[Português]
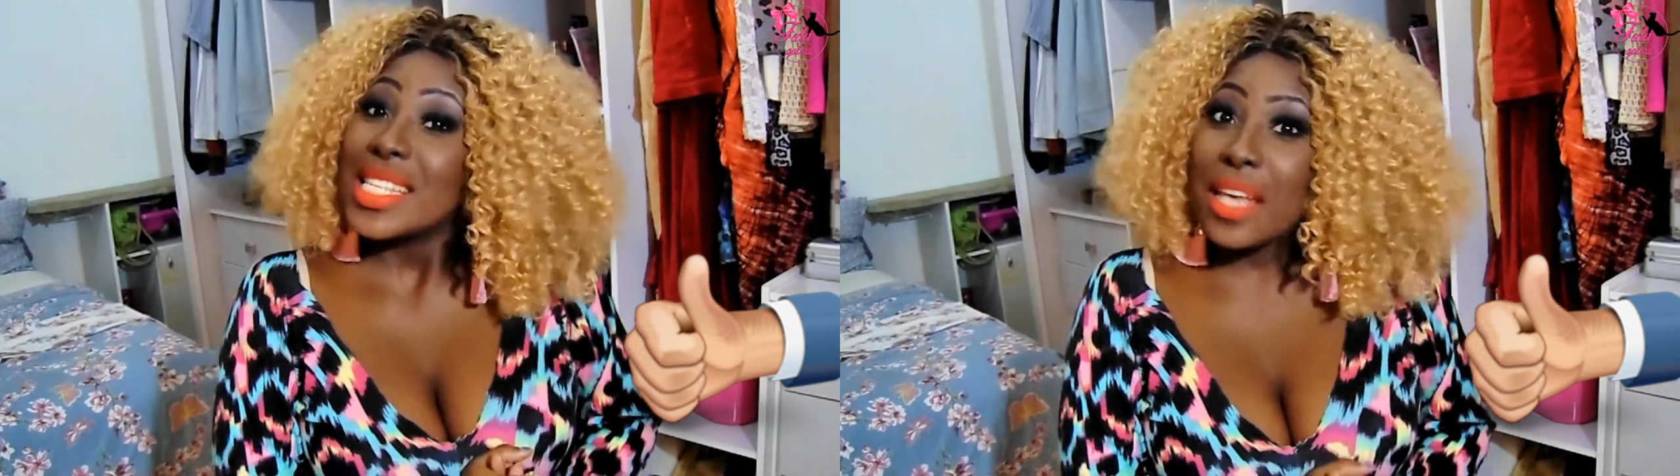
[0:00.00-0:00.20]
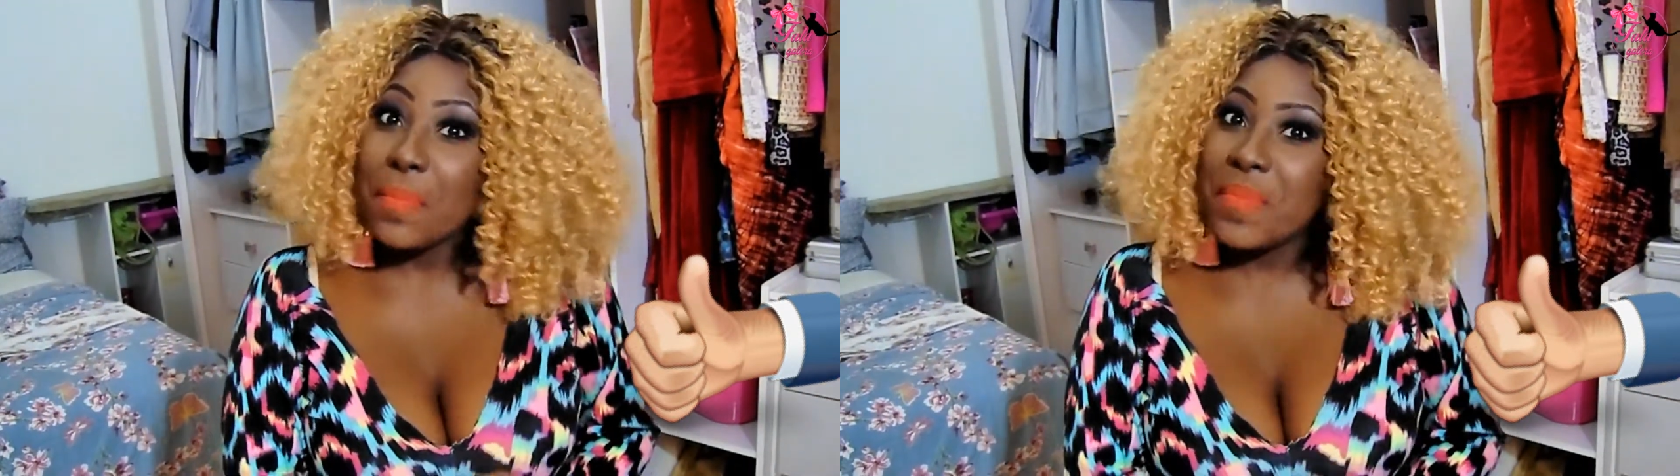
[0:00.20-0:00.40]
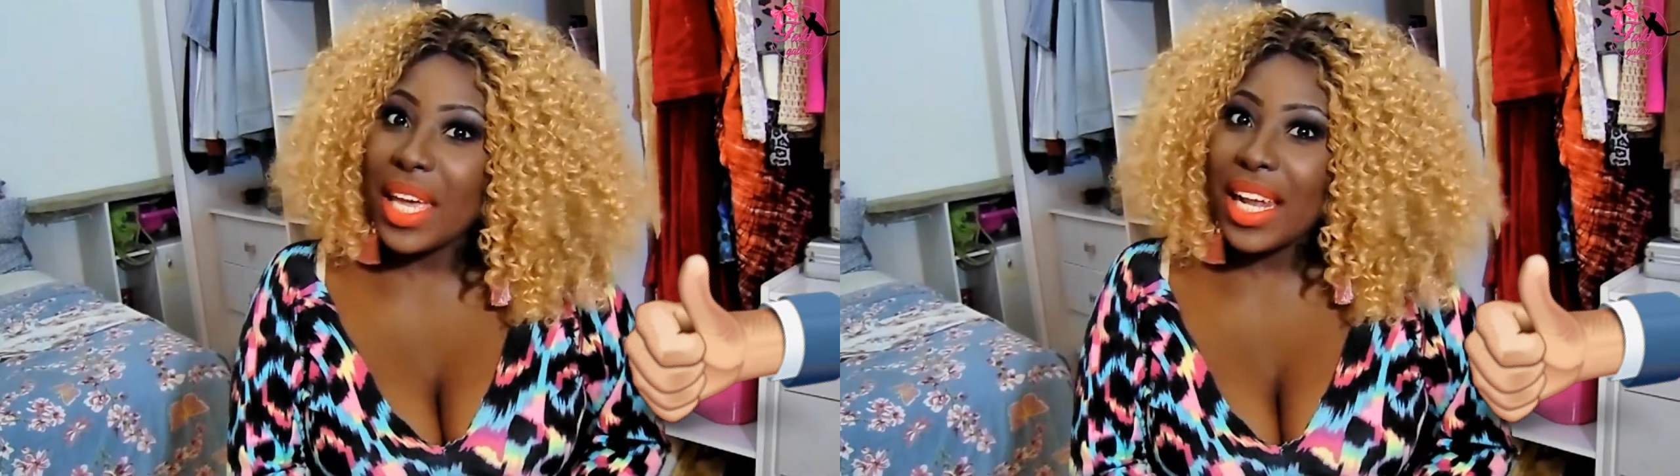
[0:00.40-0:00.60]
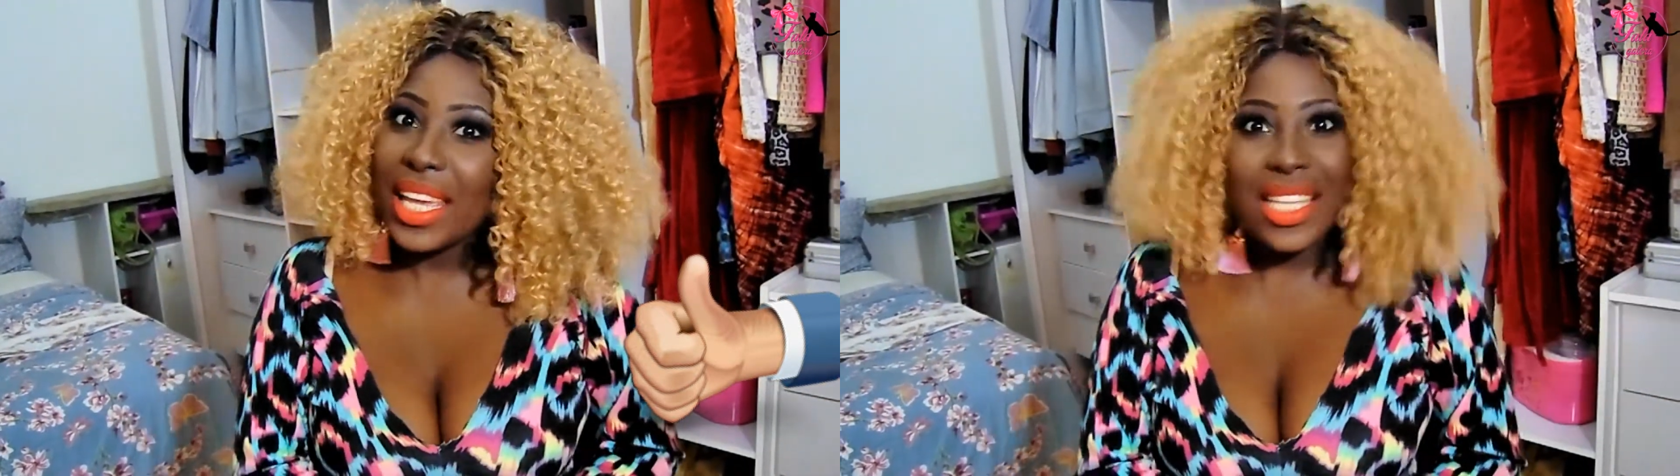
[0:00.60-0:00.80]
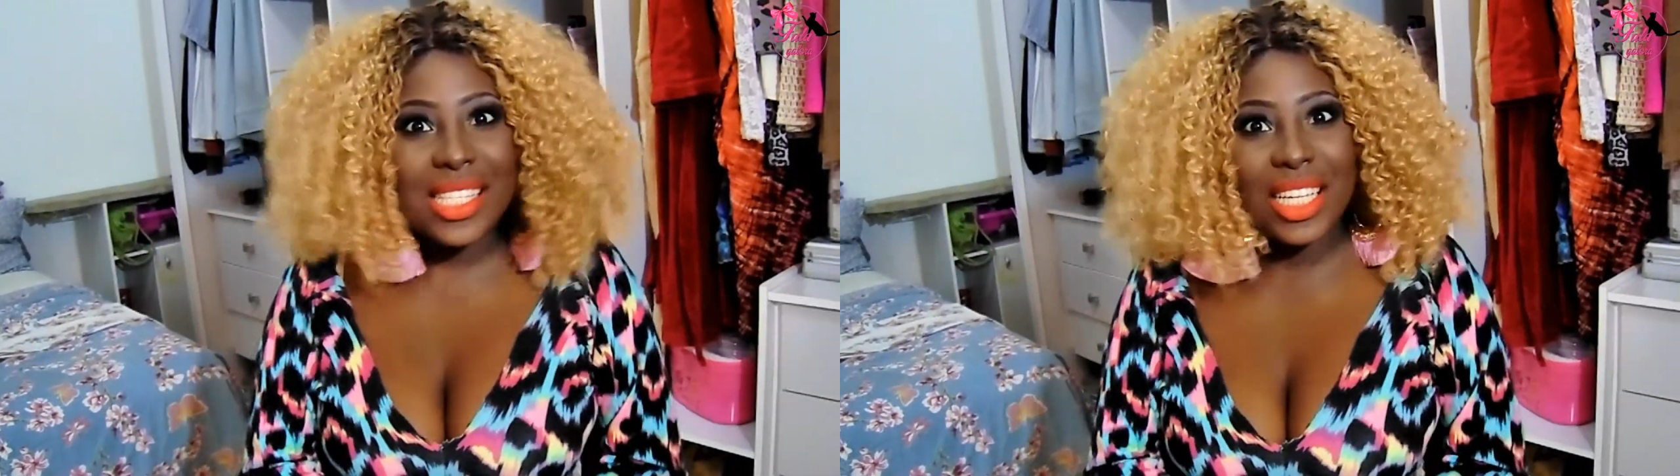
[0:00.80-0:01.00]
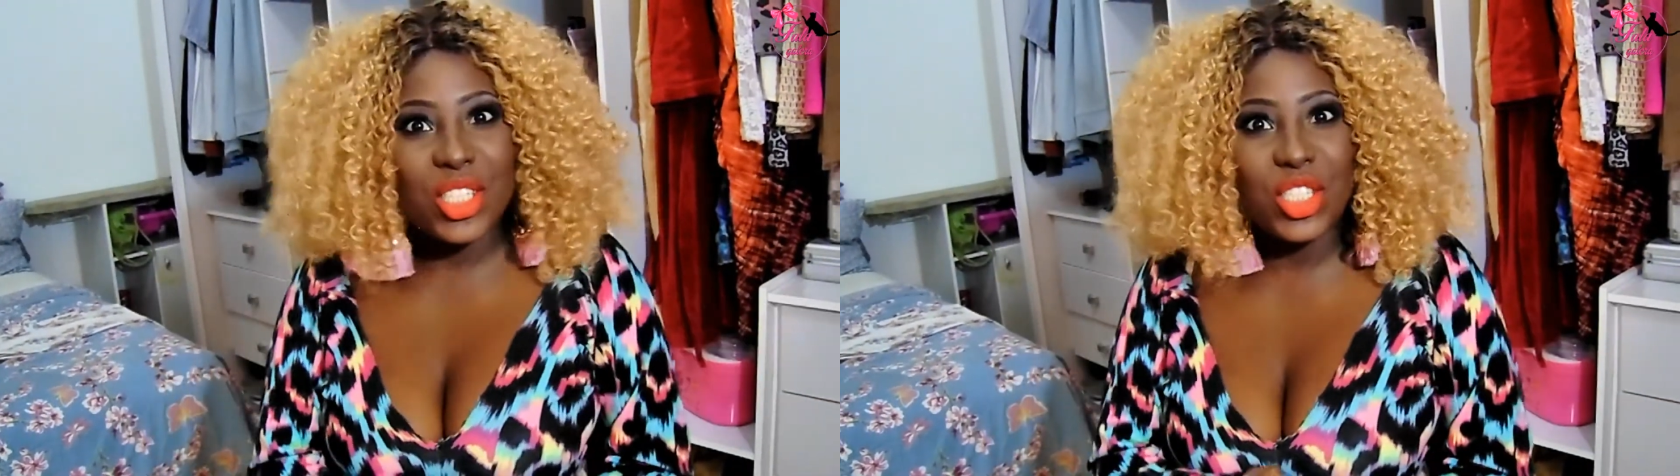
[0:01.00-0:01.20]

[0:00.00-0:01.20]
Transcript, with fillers: saber aí essa